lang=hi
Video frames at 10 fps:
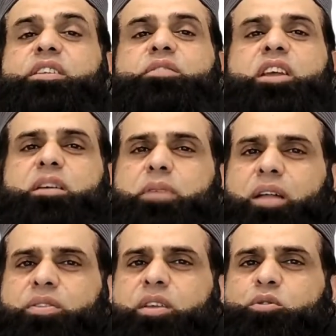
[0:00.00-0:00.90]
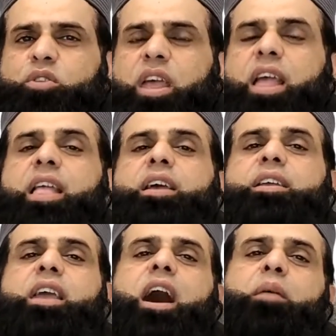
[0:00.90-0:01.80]
डिलीवरी के बाद नहीं होते
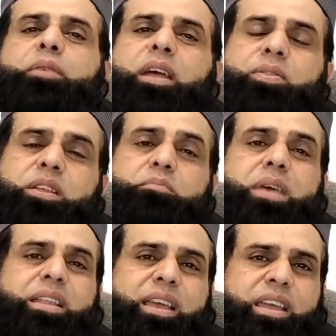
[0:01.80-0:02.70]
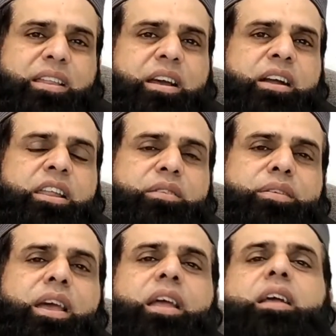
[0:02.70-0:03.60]
ये आपके अंदर मैदे की
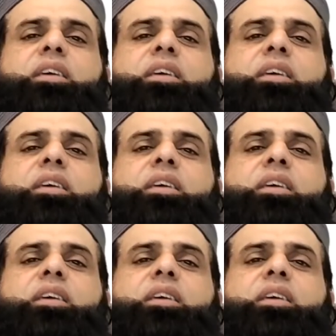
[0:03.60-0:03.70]
तकालीफ है